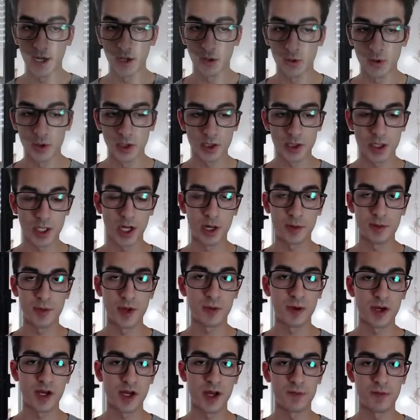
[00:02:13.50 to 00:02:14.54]
Quindi c'è la
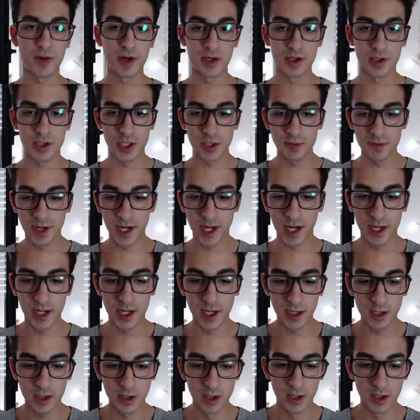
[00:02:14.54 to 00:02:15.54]
memoria principale,